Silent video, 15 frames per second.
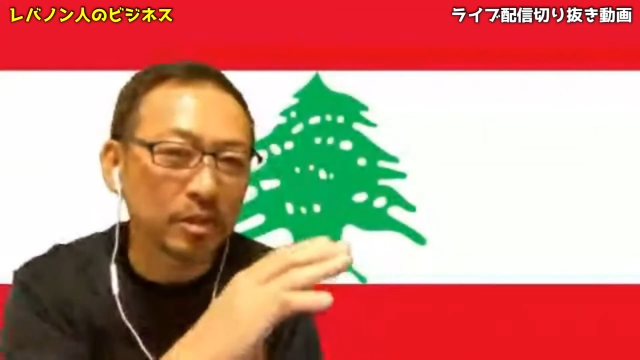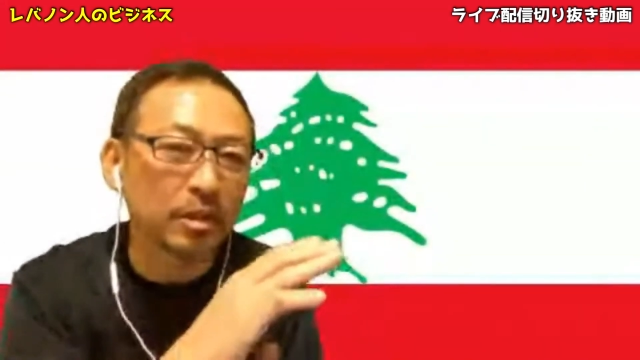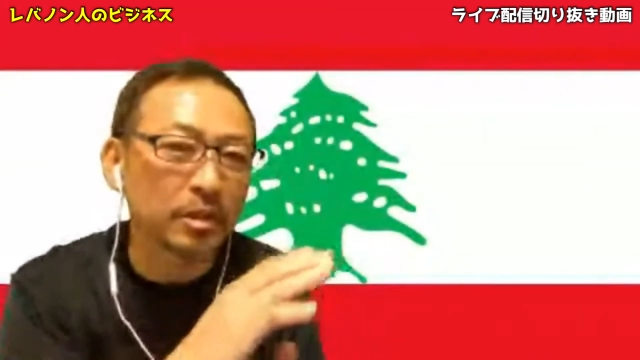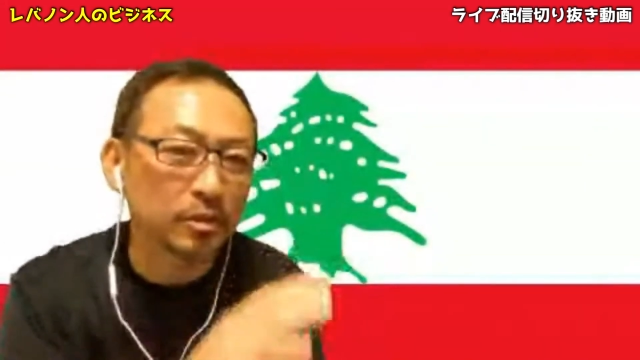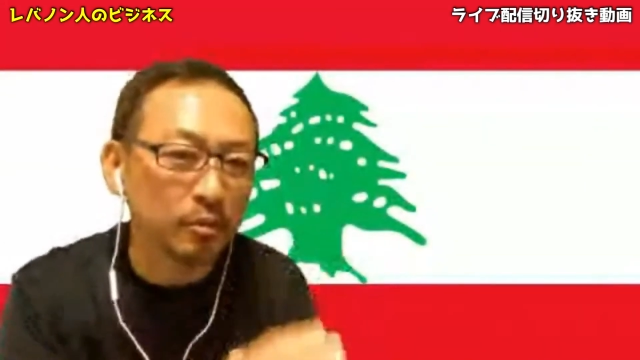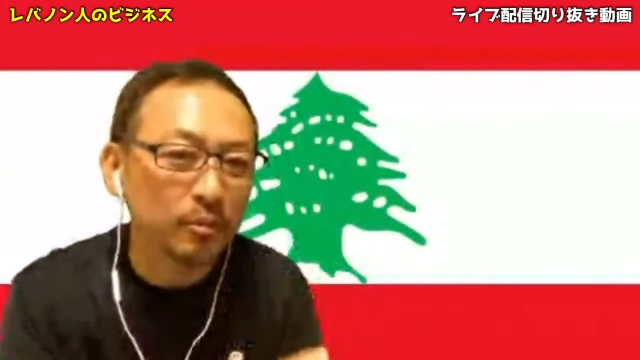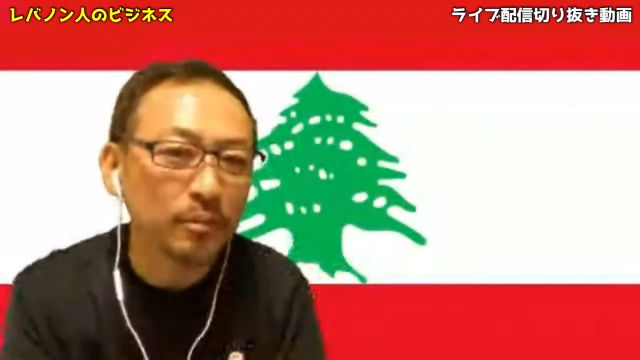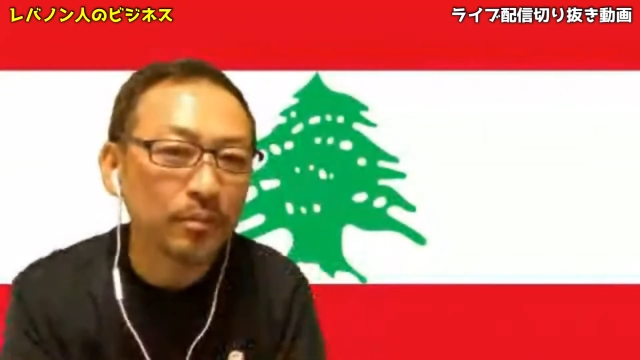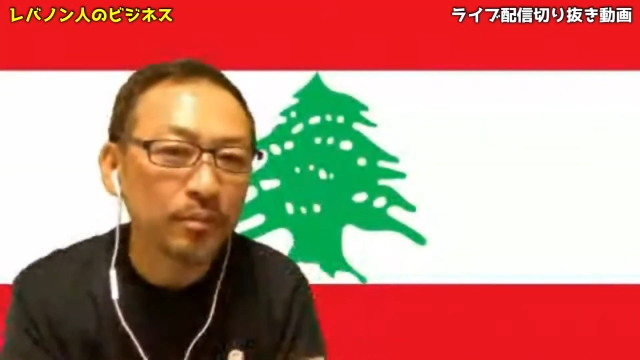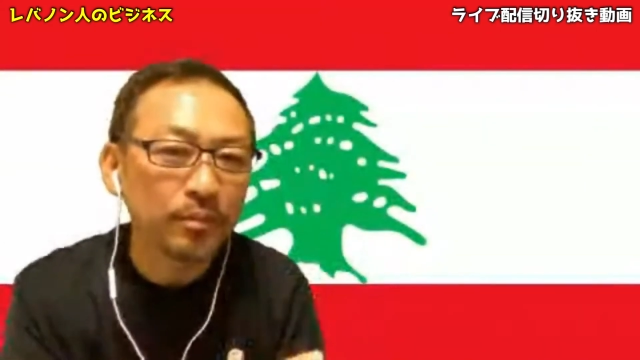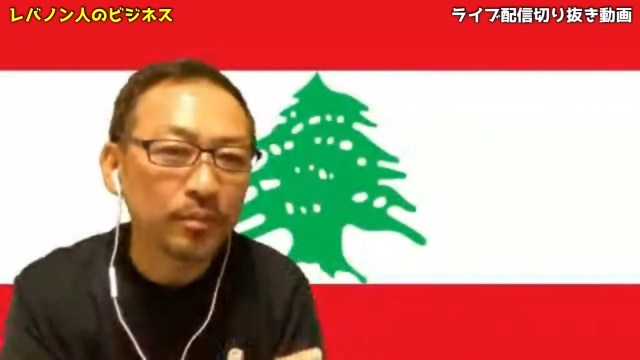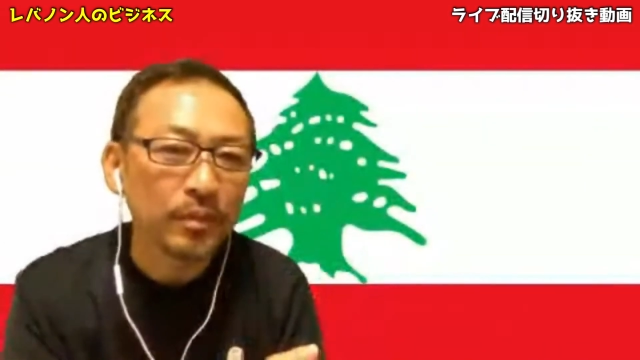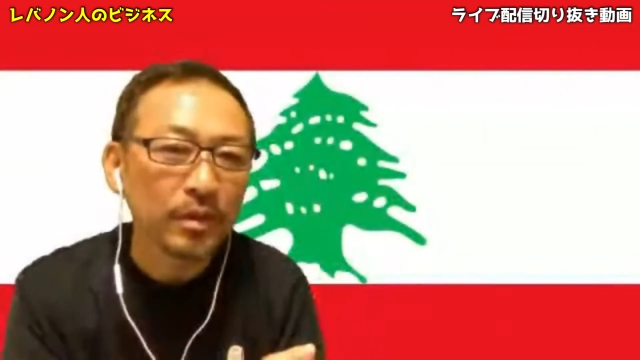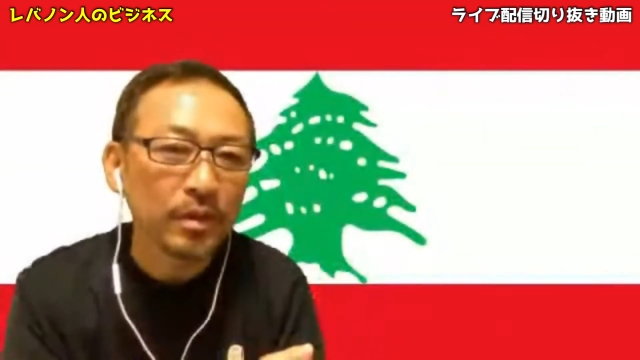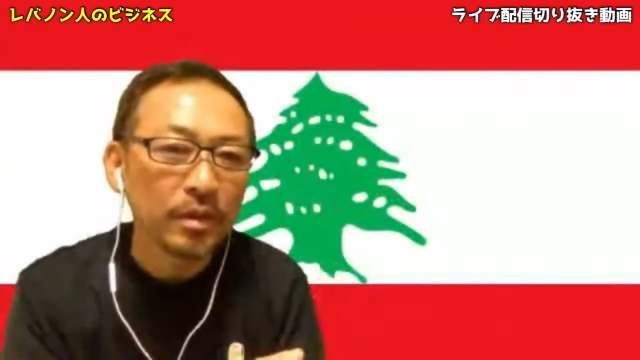してきたでしょ。
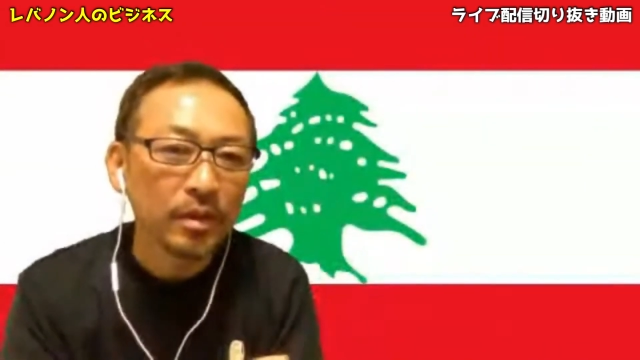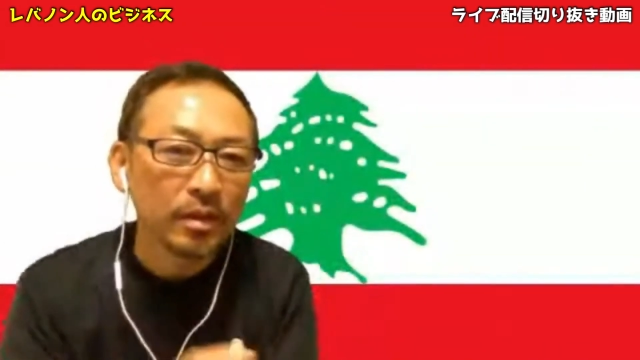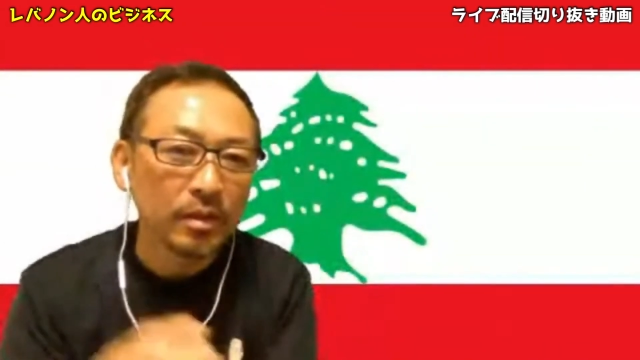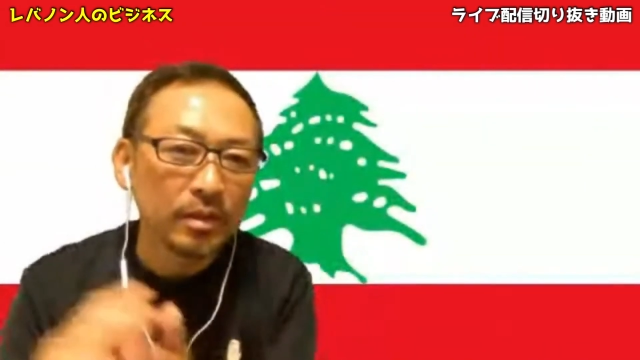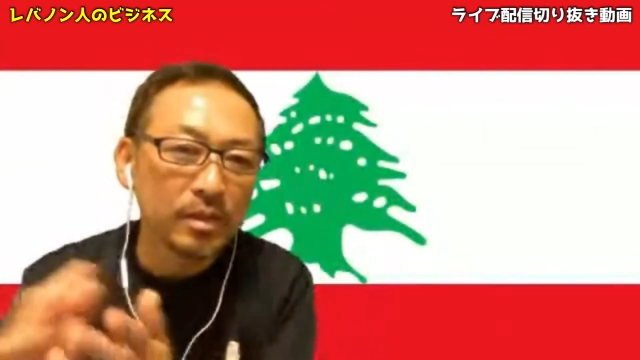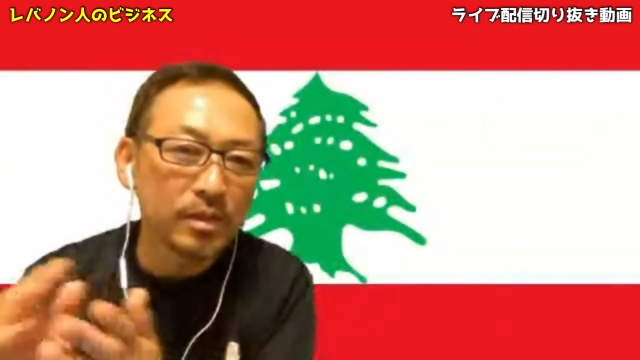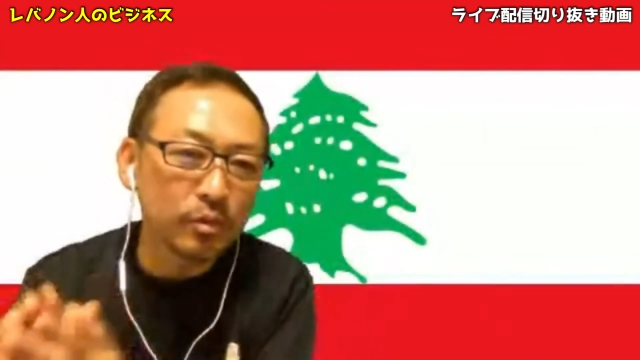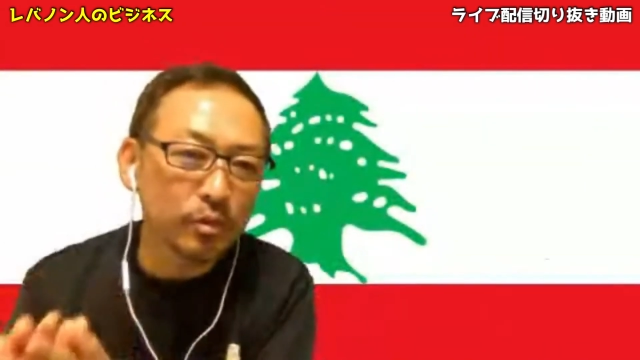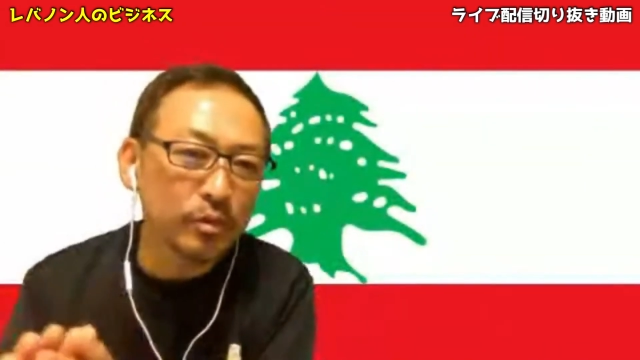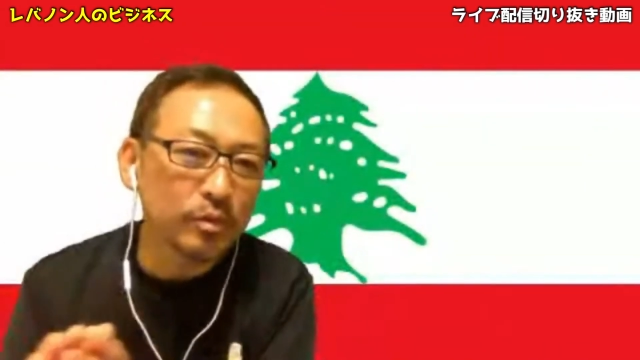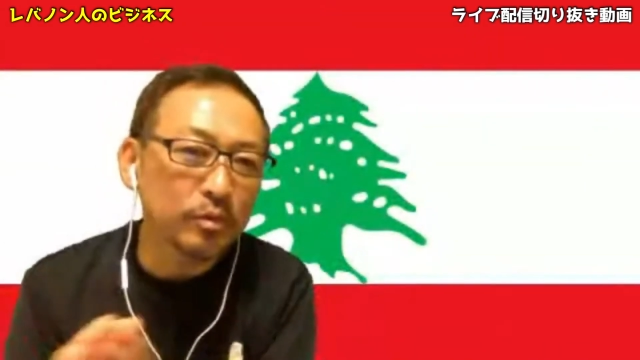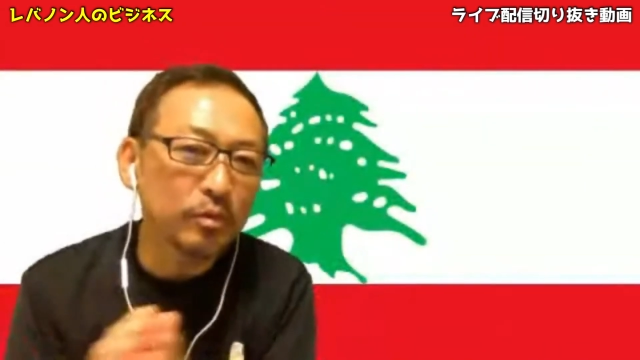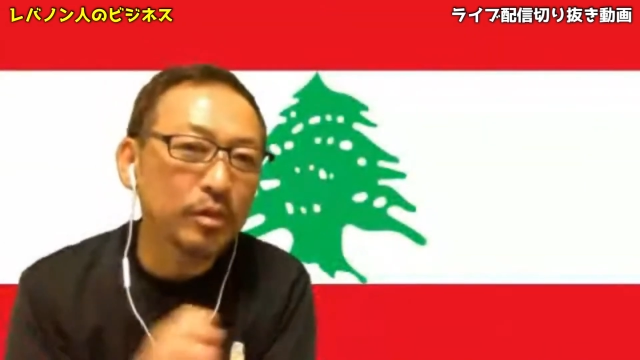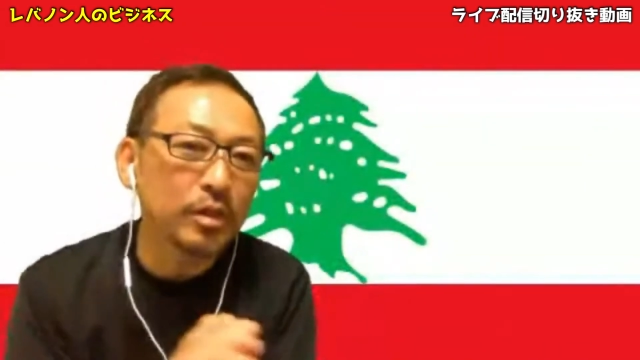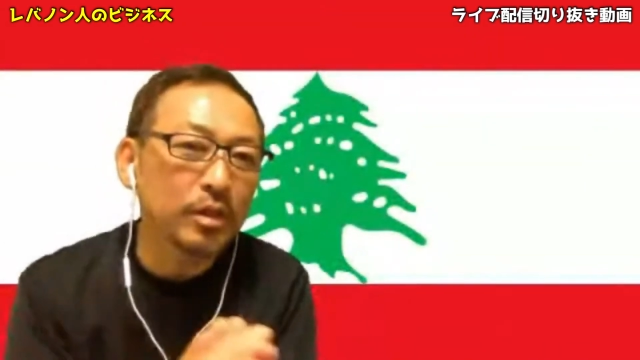で、そ
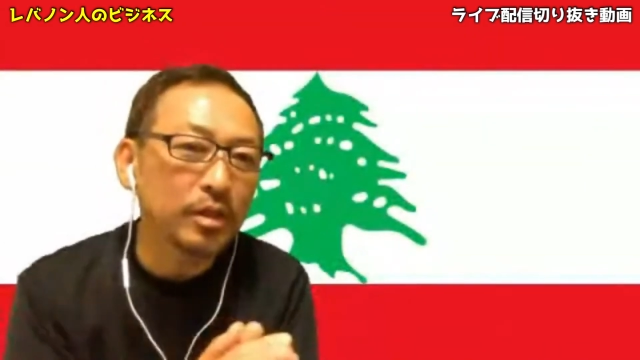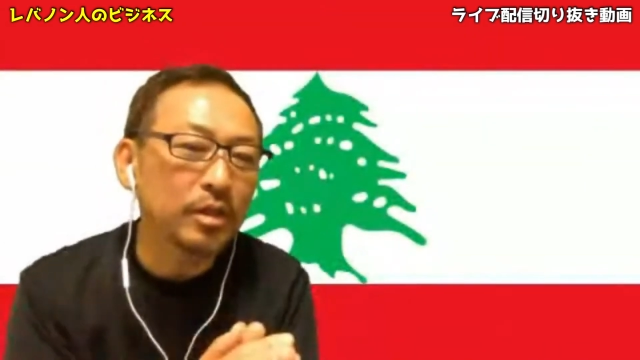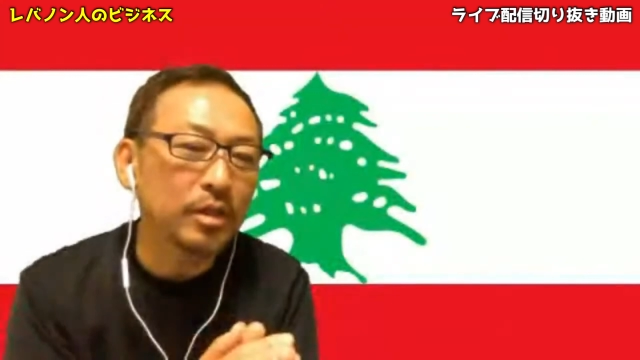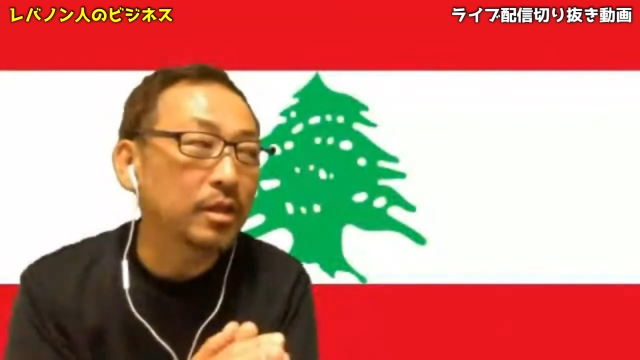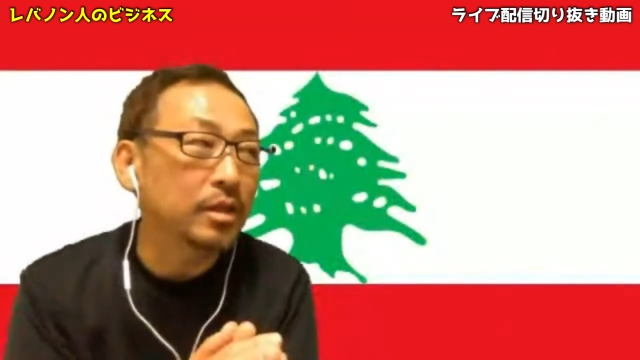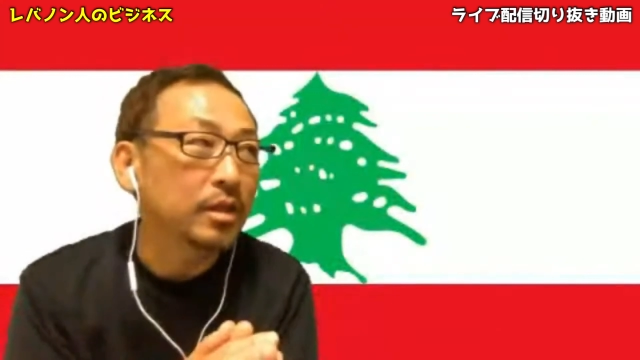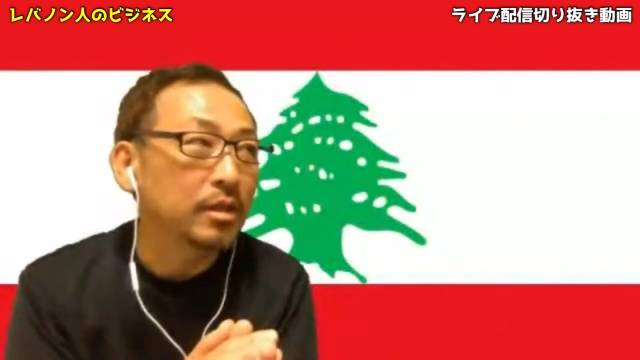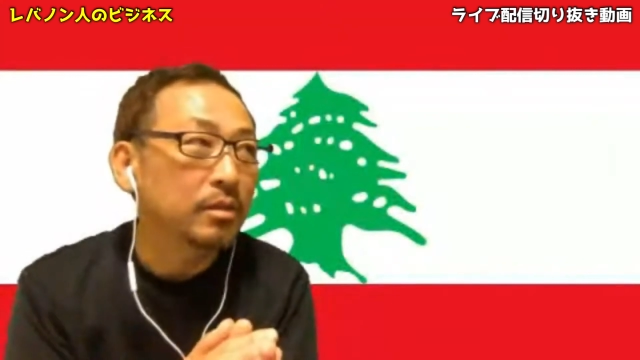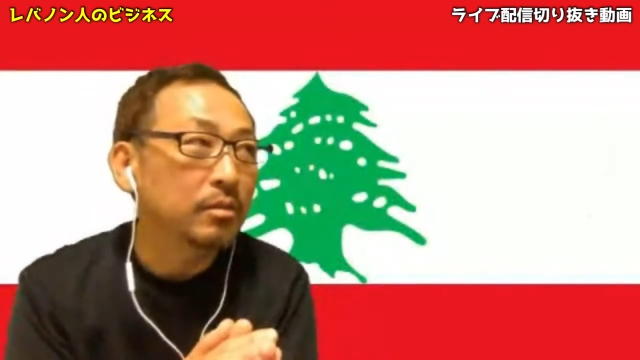ういう時に、